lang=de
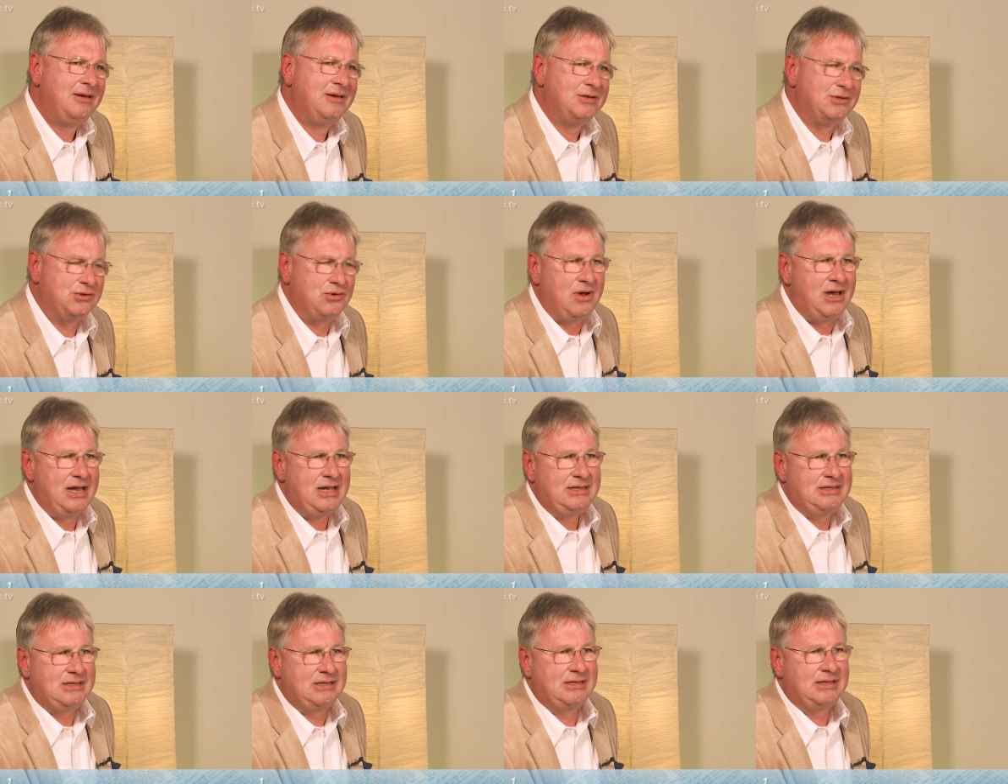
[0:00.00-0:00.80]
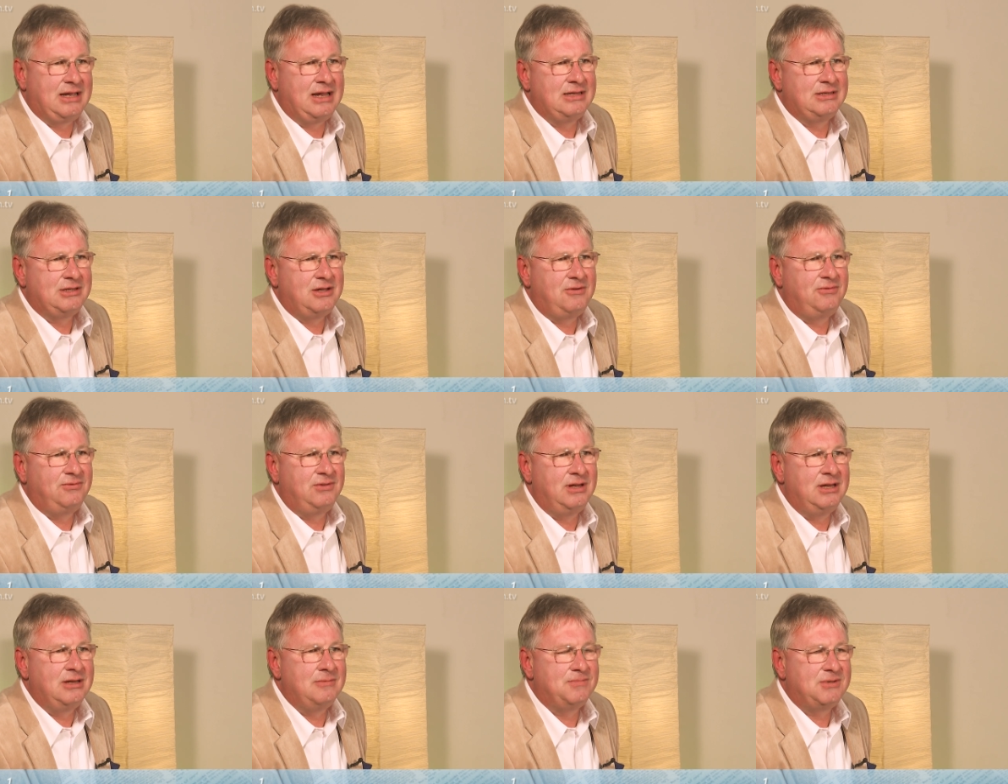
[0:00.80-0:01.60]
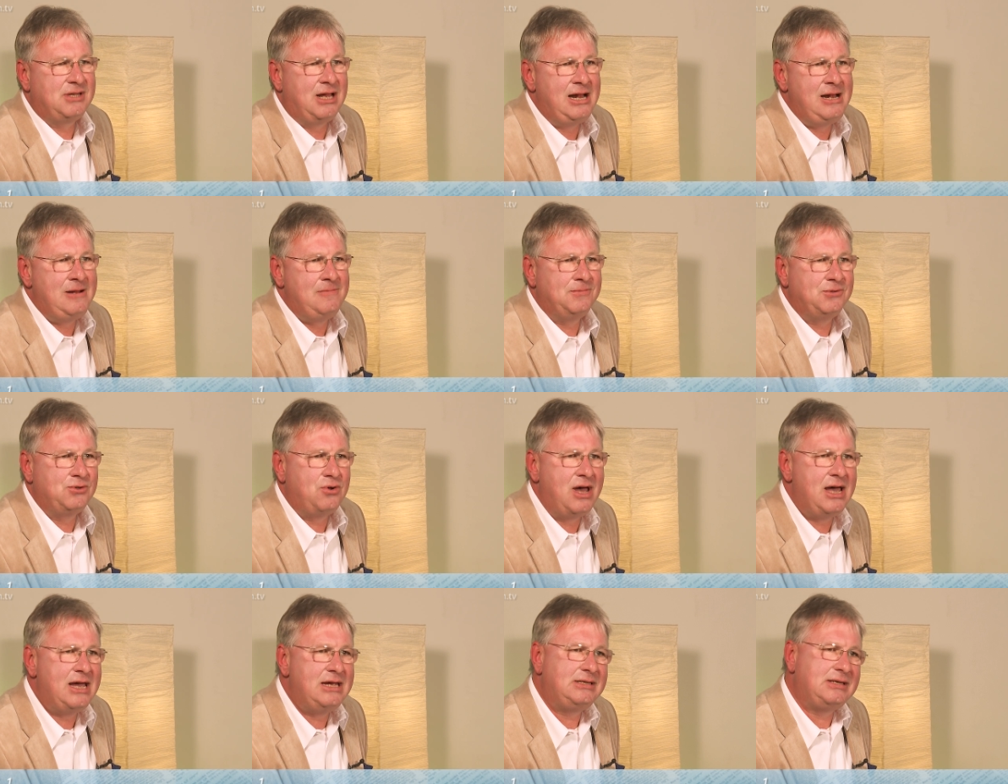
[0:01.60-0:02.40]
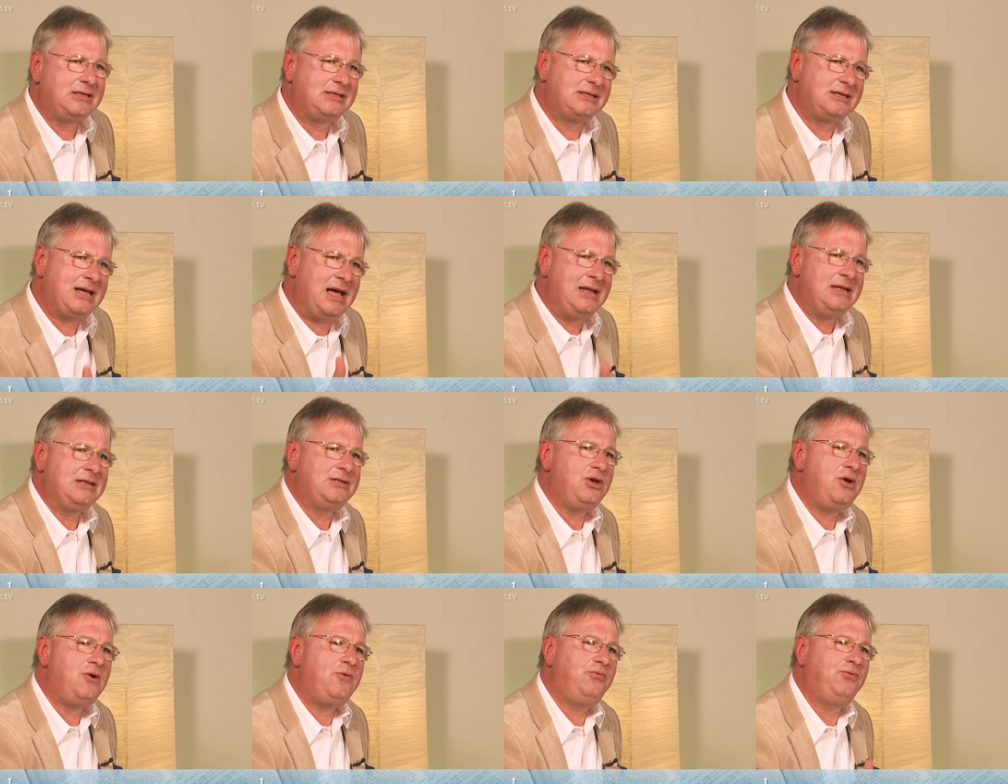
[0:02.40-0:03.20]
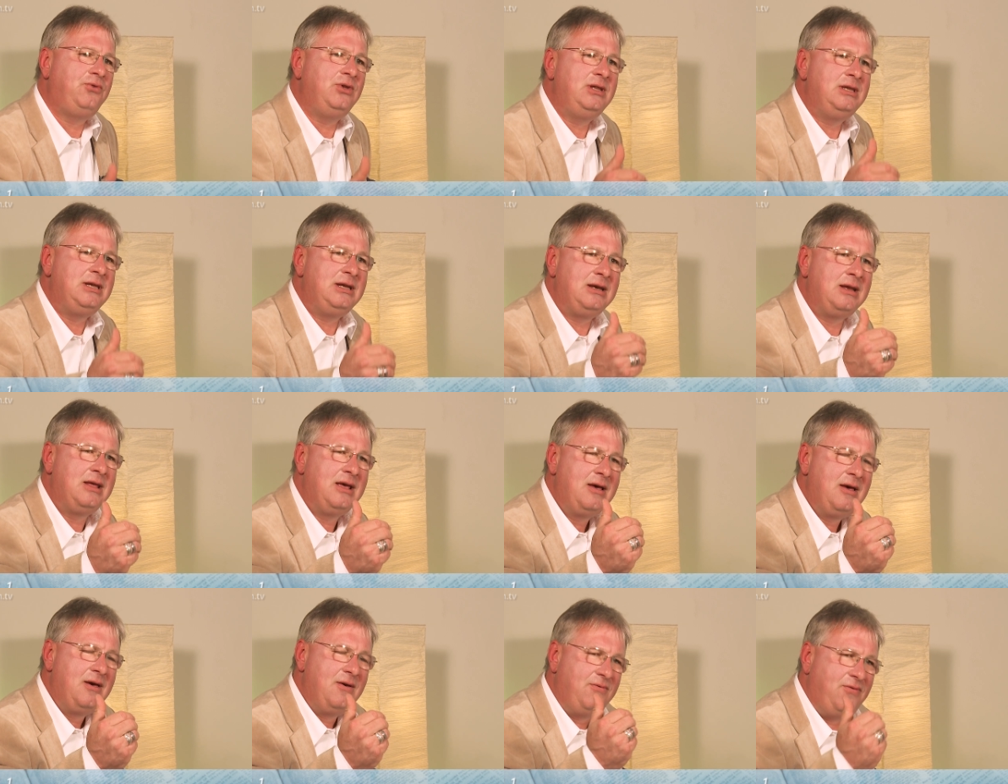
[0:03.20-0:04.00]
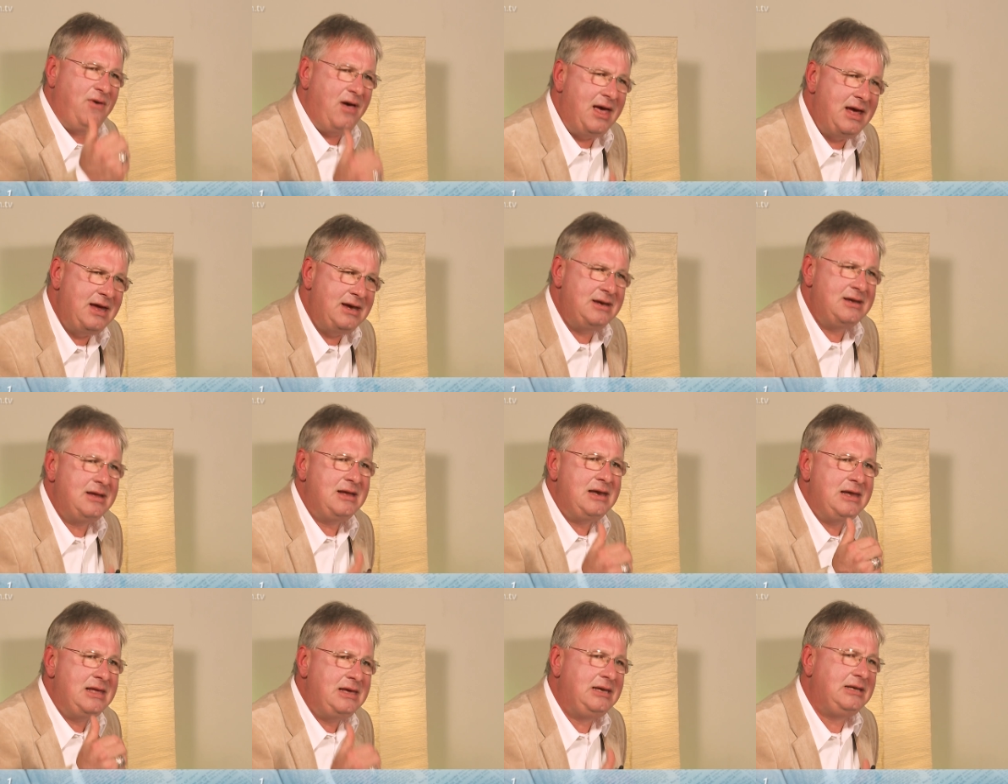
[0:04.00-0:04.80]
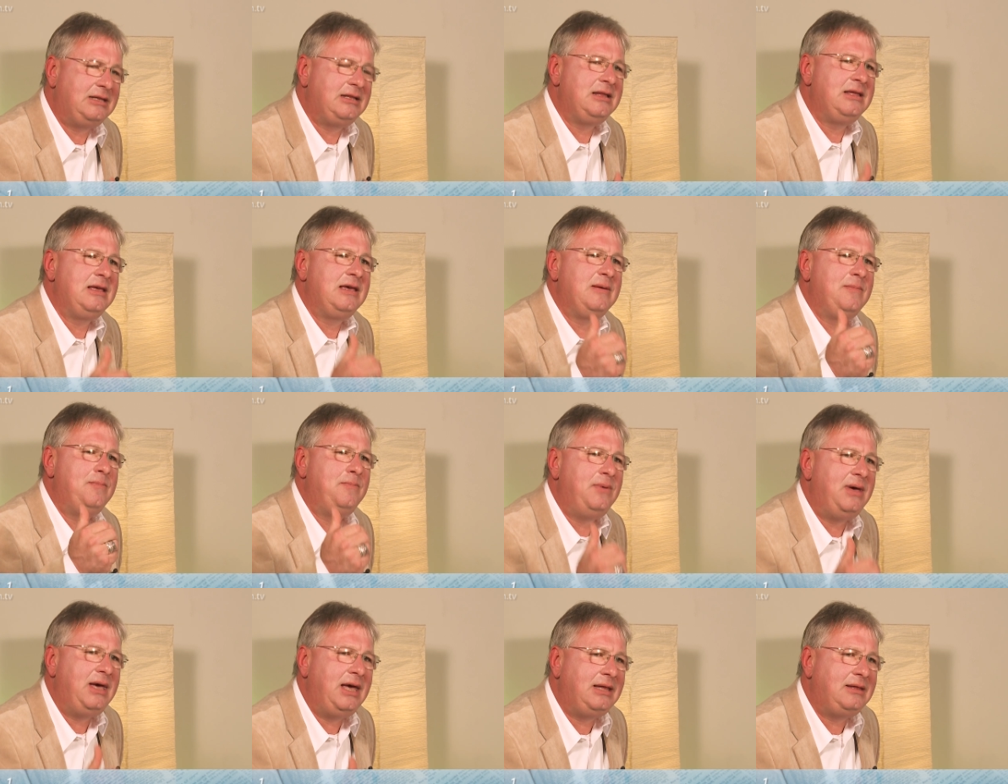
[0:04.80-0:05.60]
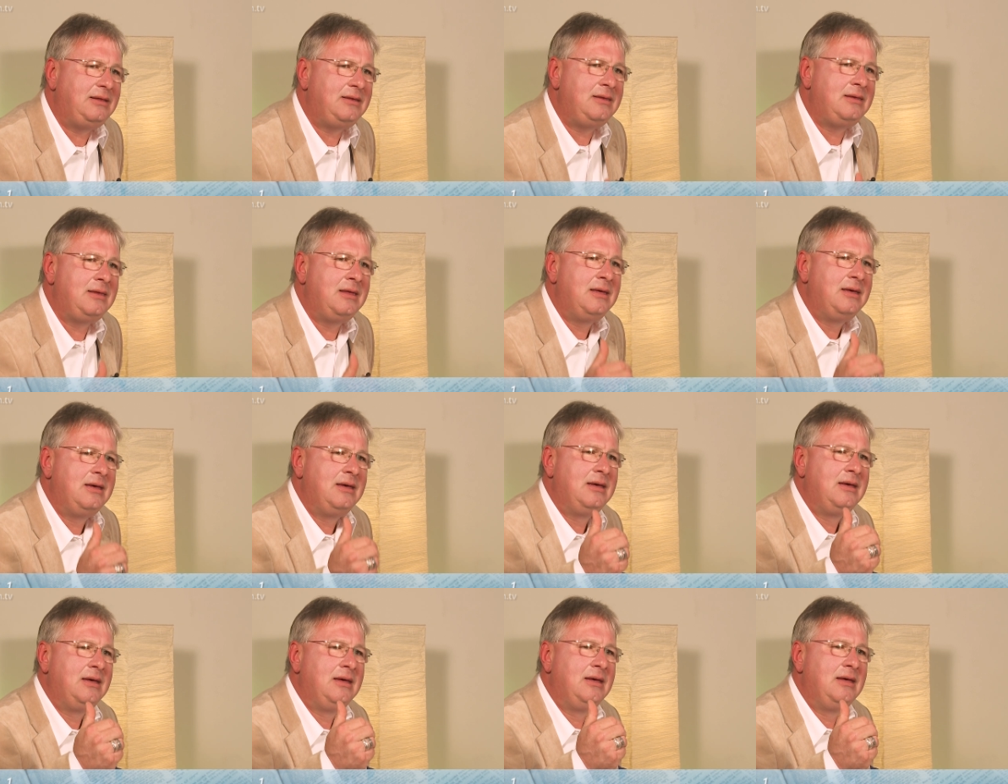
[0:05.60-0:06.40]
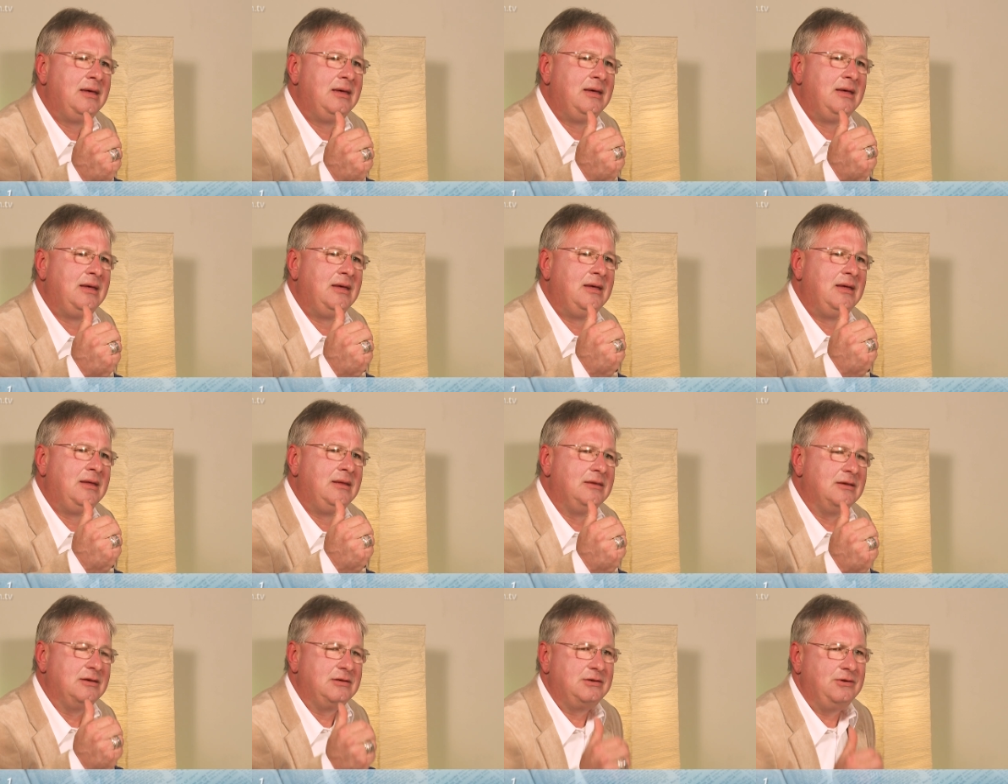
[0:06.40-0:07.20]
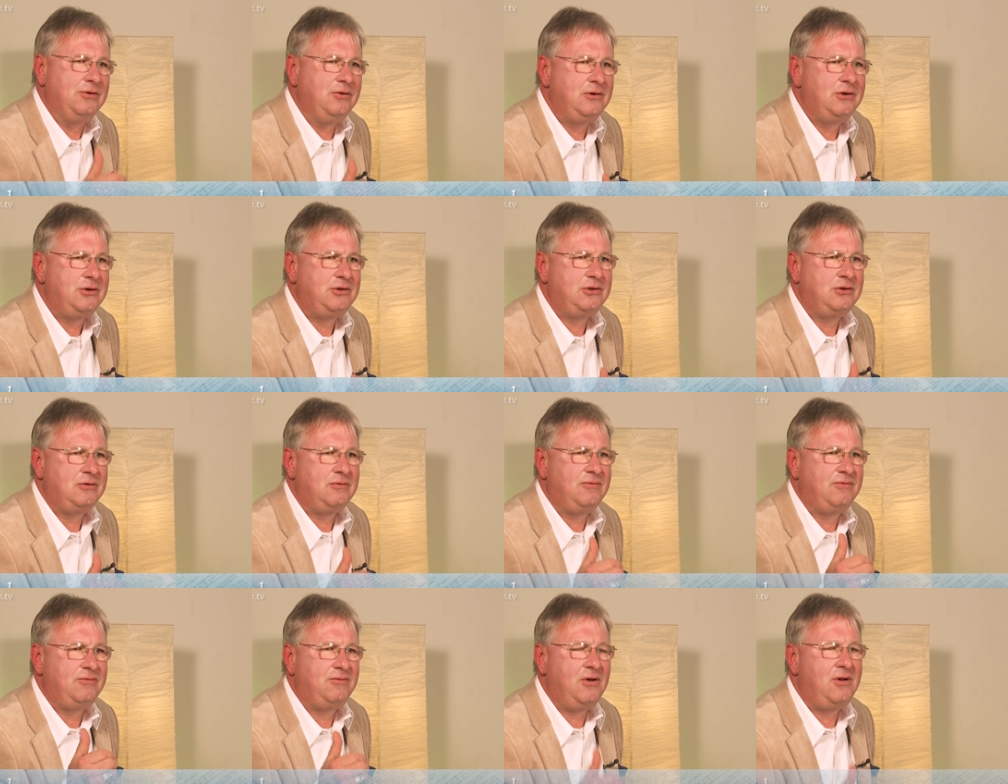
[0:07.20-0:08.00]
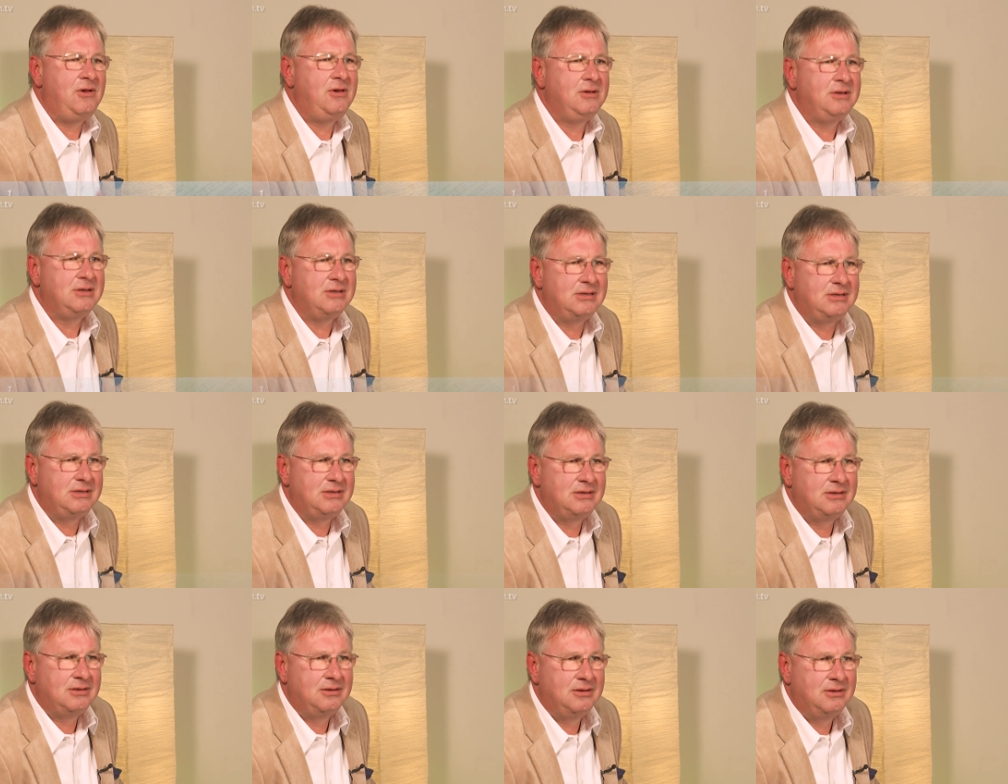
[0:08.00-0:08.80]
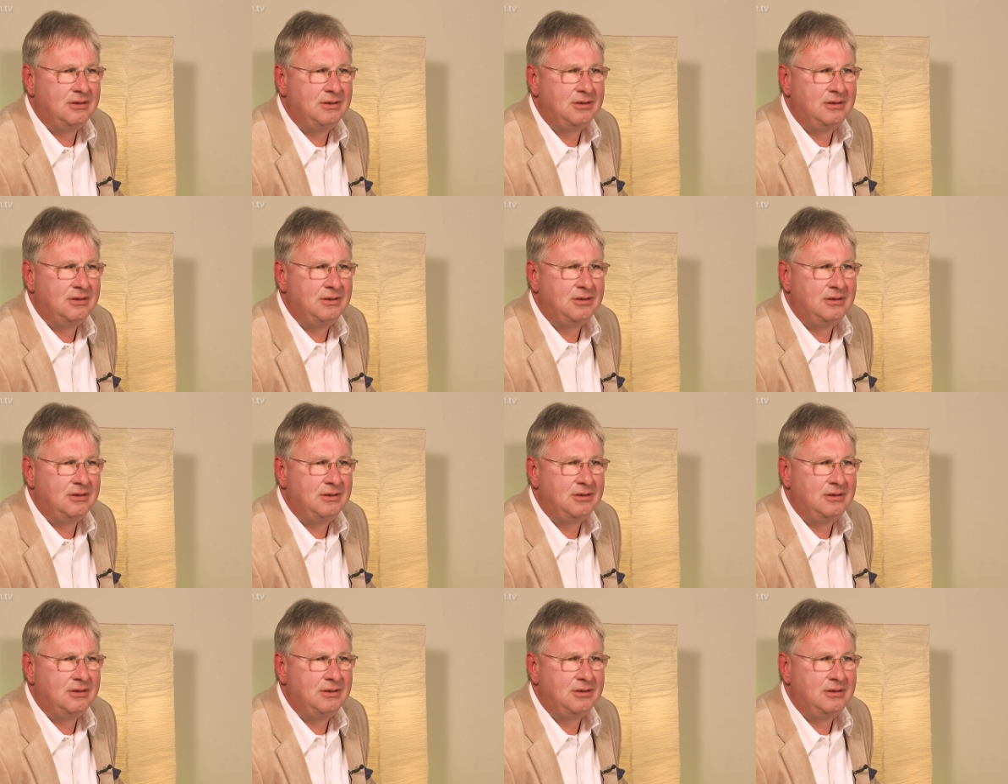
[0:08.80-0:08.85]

So heißt es ganz oft in den Psalmen, so heißt es ganz oft in den verinnerlichten Gebeten des jüdischen Volkes.